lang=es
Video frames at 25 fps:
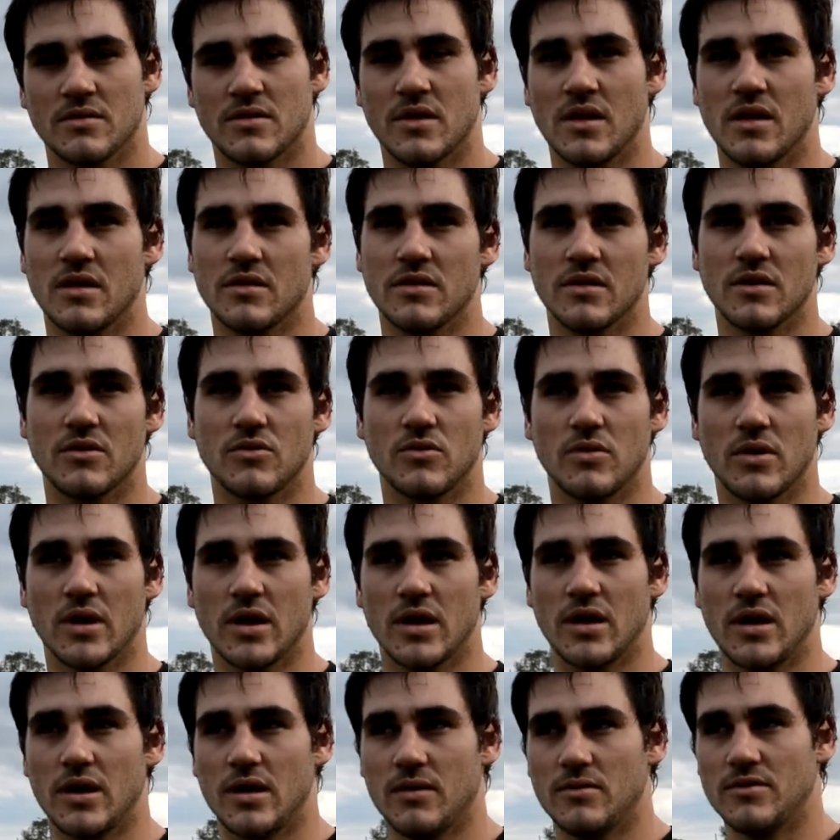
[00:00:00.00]
Sí, sí,
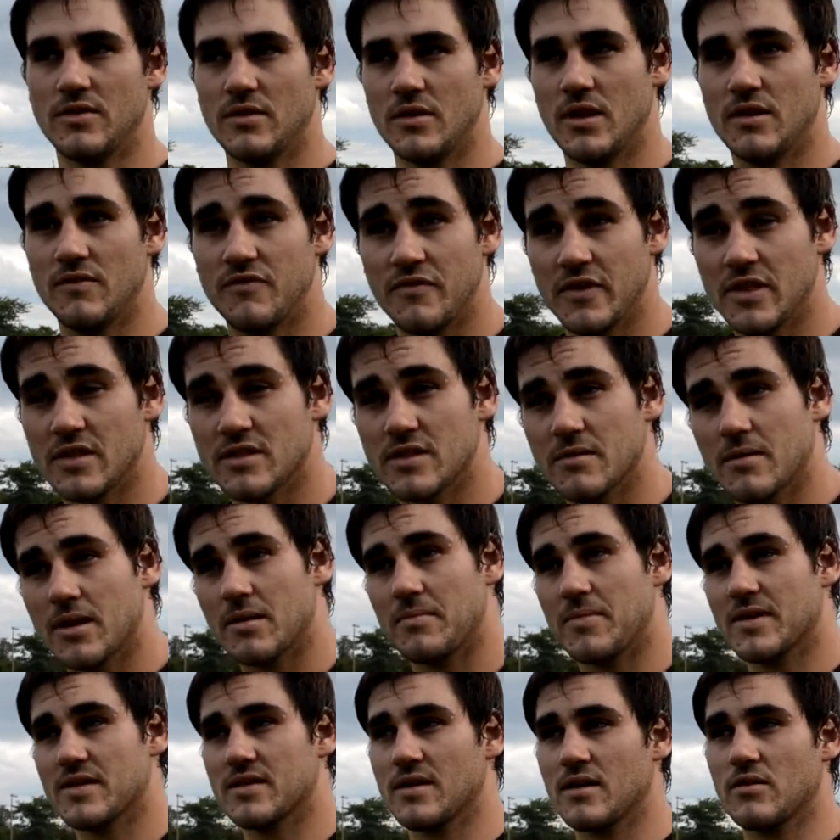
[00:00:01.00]
jugué. El fin de semana
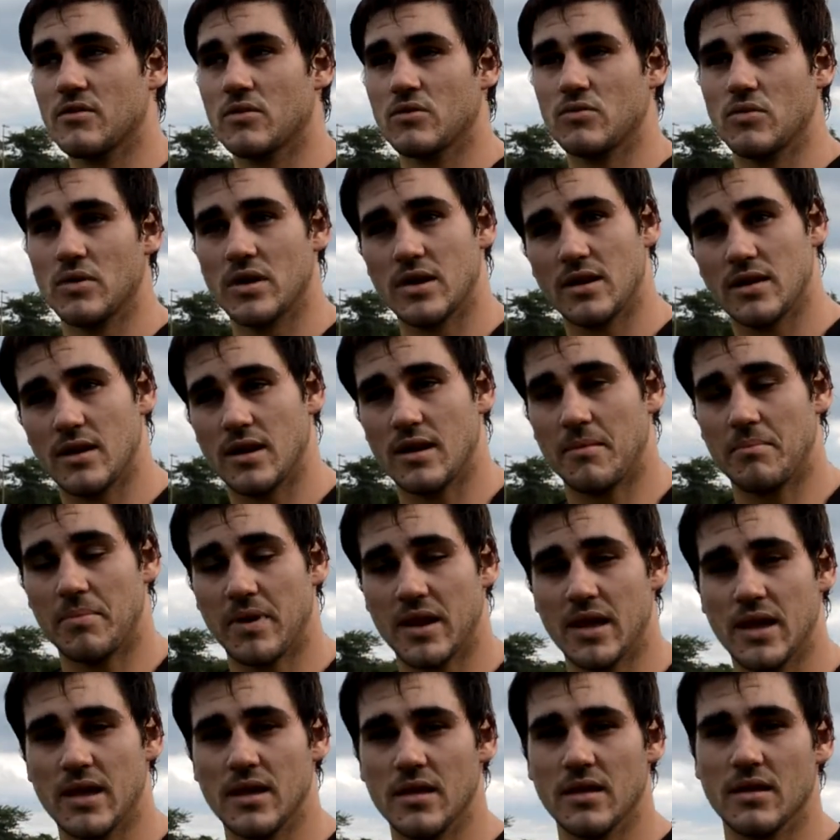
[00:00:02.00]
pasado jugué en la
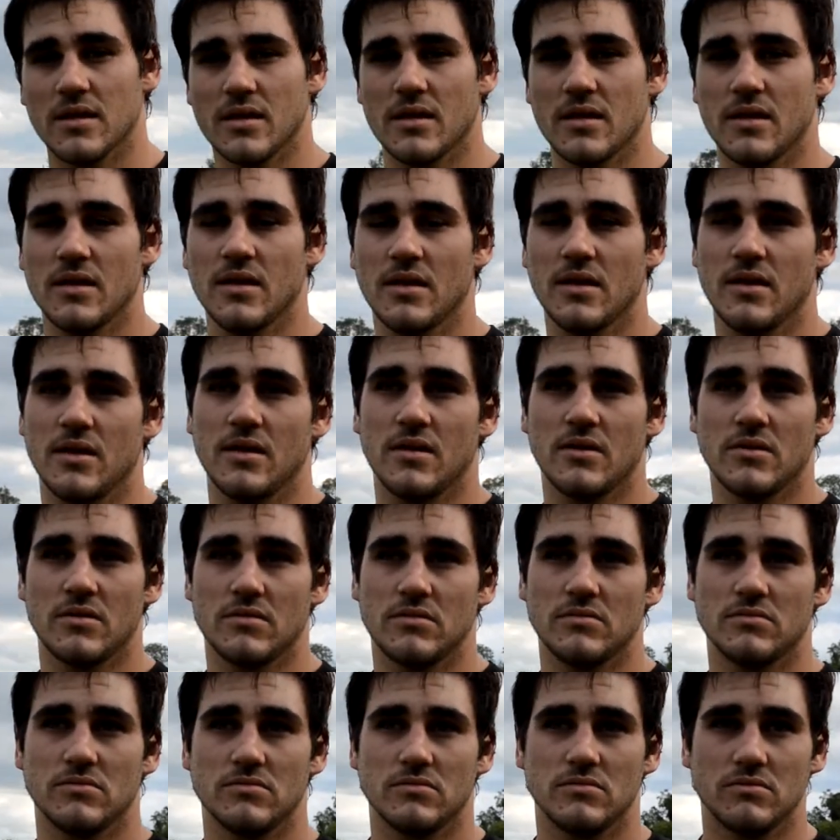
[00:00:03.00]
pre,
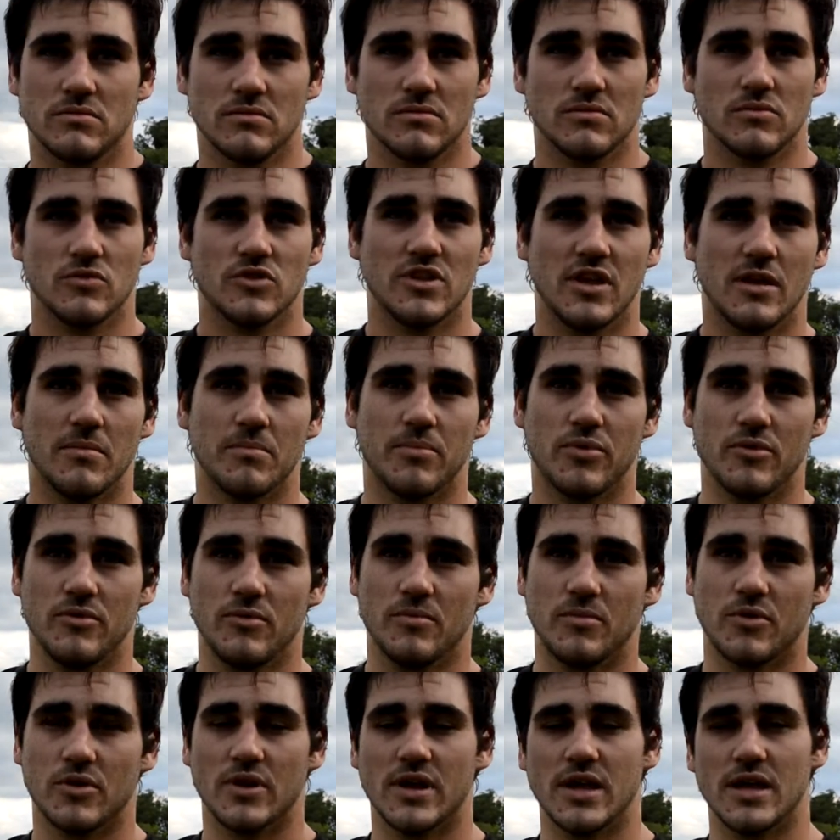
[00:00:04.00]
un tiempo y
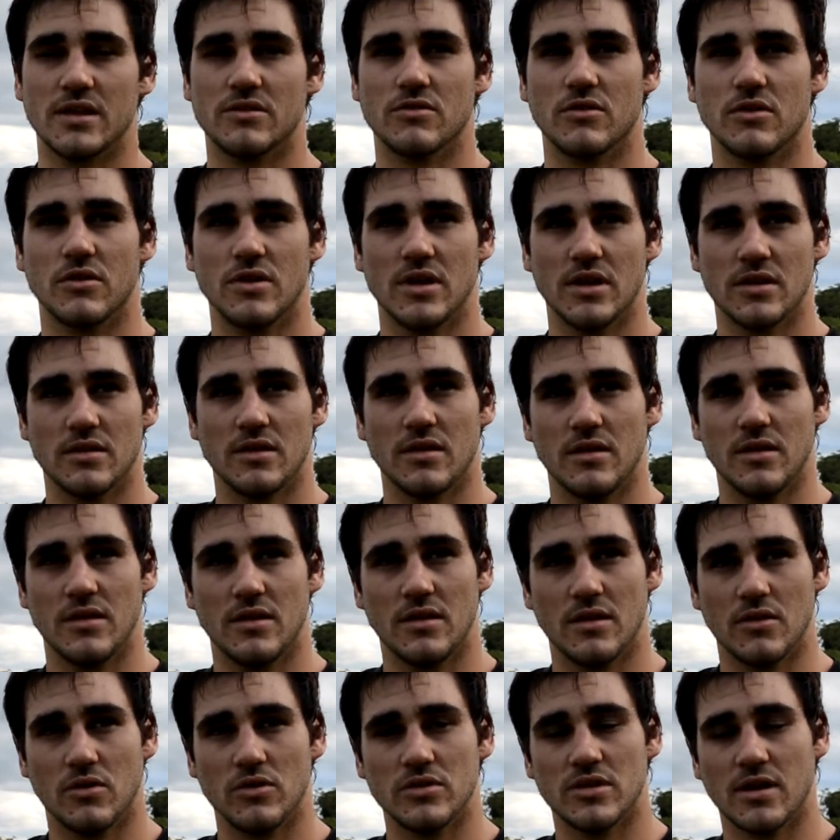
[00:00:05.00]
un poquito, y
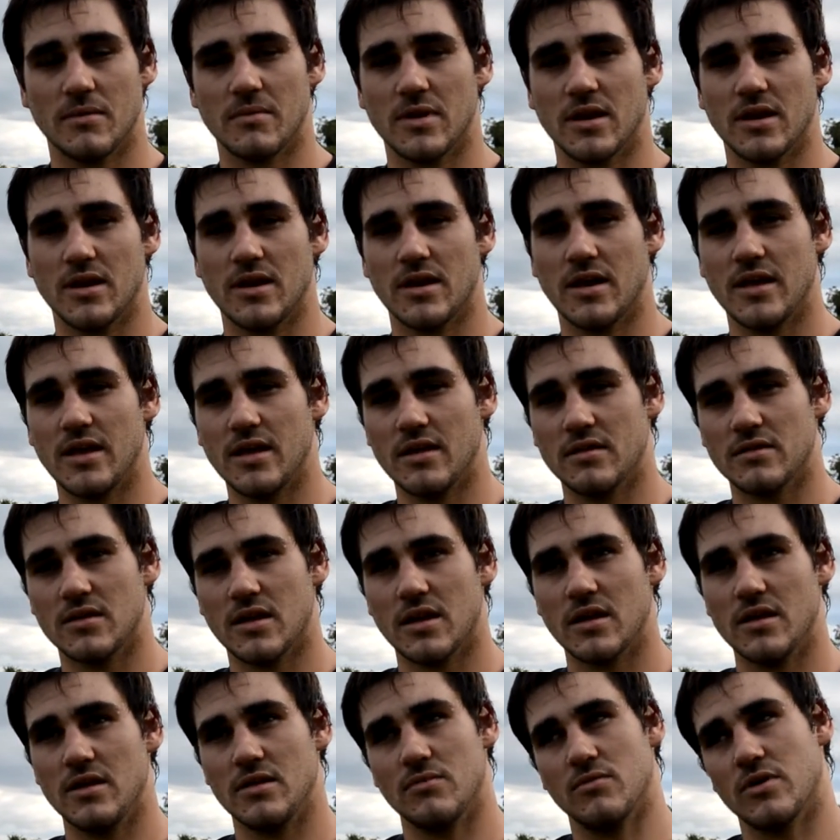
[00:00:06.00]
este, hoy también en la
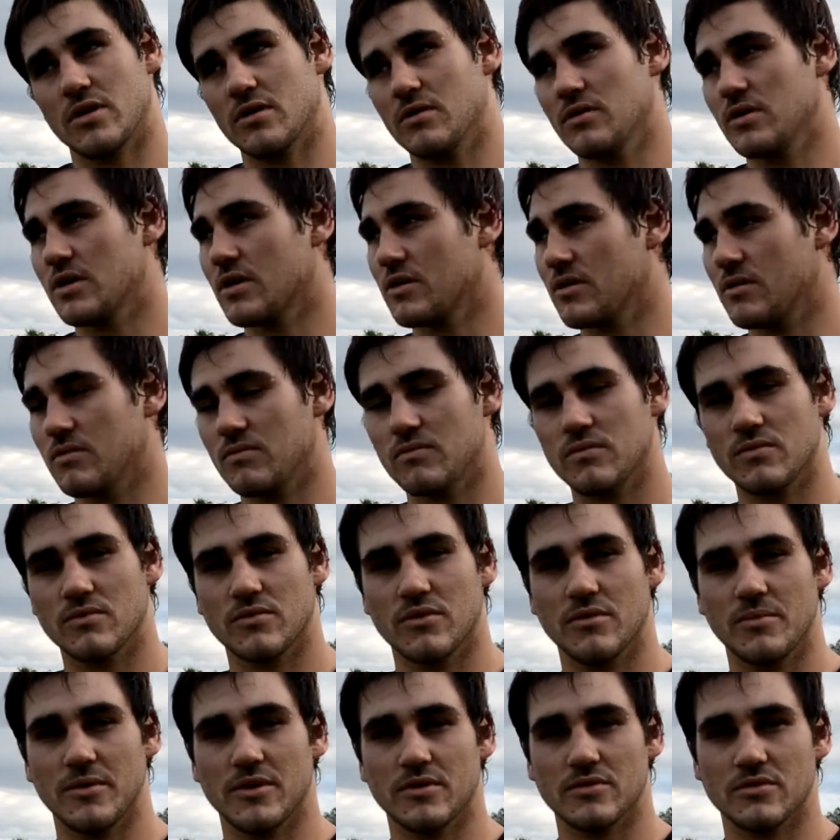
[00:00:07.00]
Inter, y bueno, creo
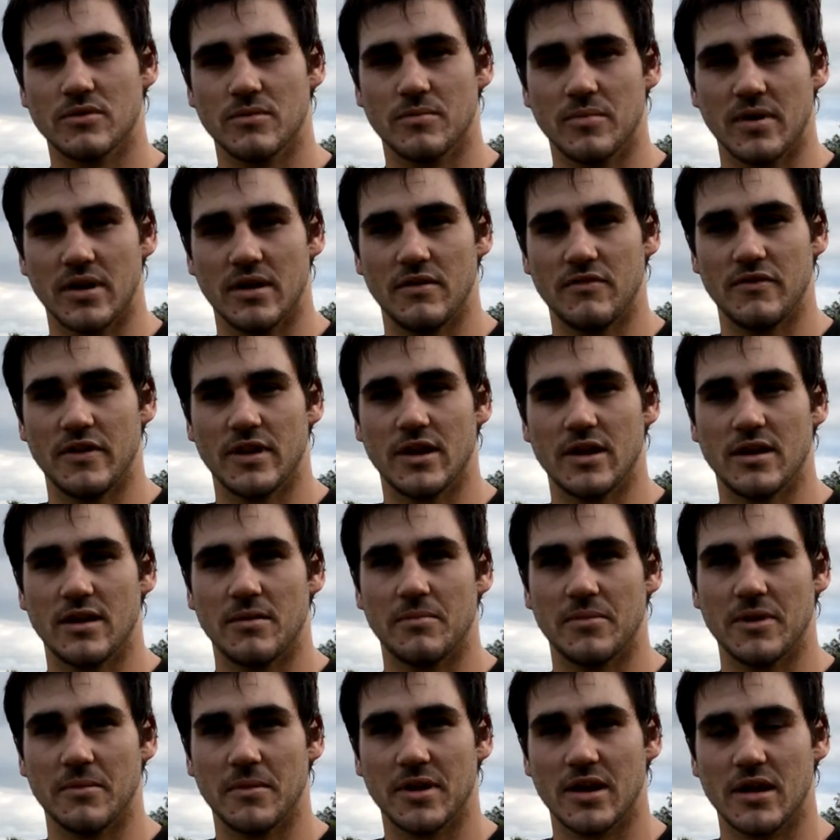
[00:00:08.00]
unos minutos para el final en la
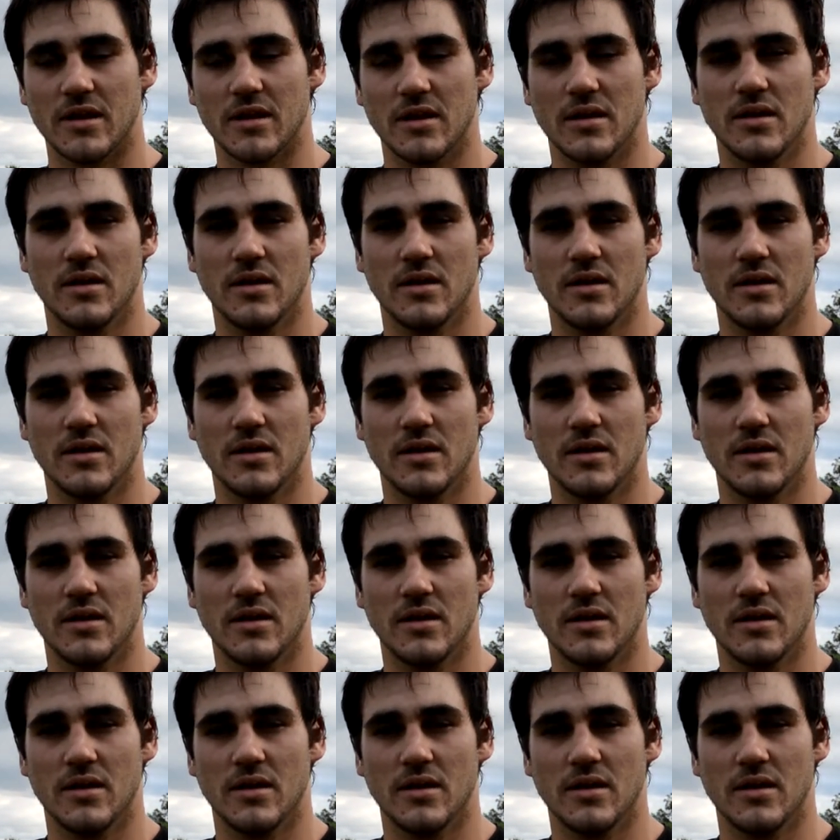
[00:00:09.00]
primera.